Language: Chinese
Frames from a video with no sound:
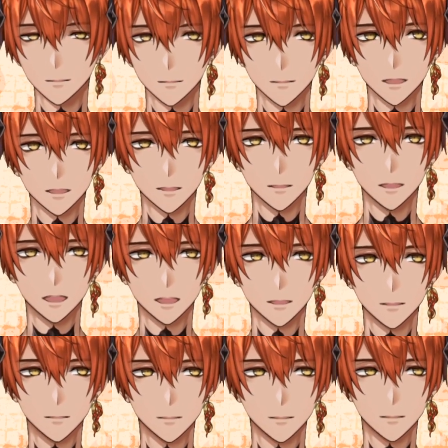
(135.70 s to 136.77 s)
白兔
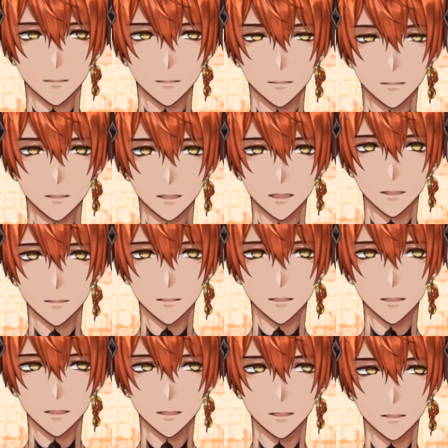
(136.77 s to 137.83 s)
糖，那他的日
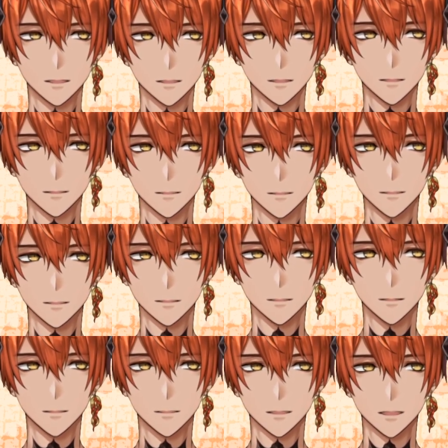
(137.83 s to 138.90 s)
文原名是
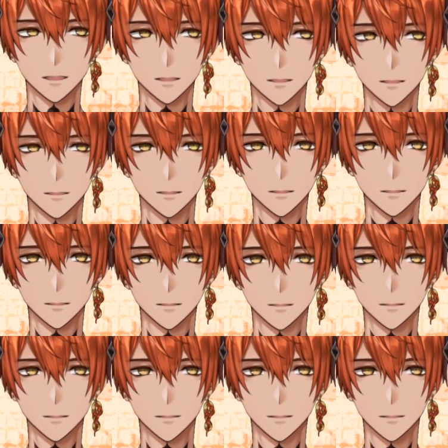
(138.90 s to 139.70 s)
e s a g i d u r o b u